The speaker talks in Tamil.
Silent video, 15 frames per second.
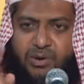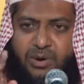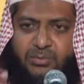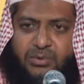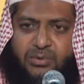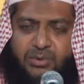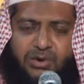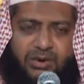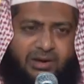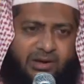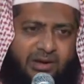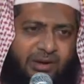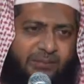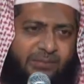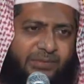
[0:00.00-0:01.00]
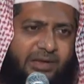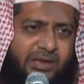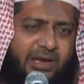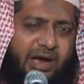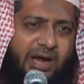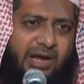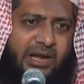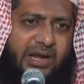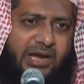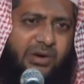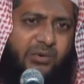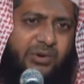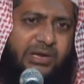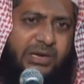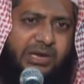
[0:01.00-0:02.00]
அமருல்லா
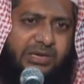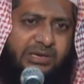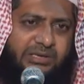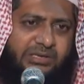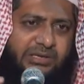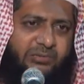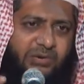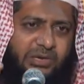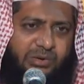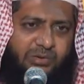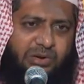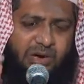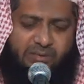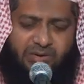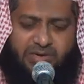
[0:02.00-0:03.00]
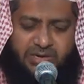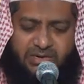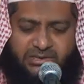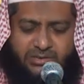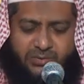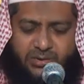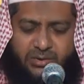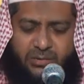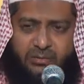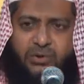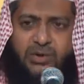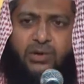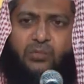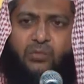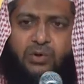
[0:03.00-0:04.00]
அல்லாஹுடைய இறுதி முடிவு அவர்களுக்கு வரும்
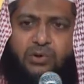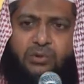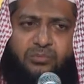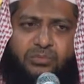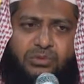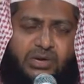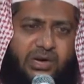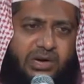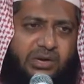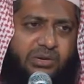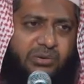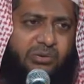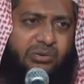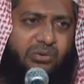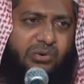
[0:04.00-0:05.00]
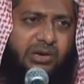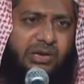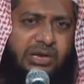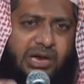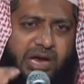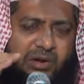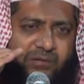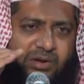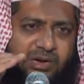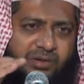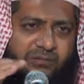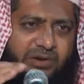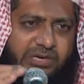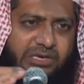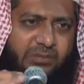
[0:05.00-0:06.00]
வகும் தாகிரூன்
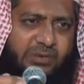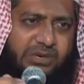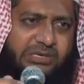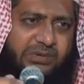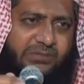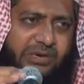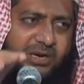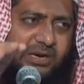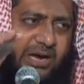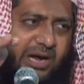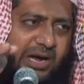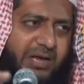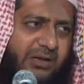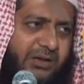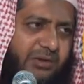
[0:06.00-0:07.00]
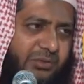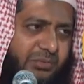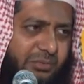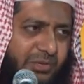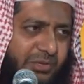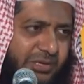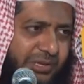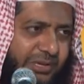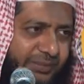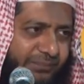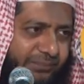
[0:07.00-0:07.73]
அவர்கள் வெற்றி பெற்றவர்களாக இருக்கும்போது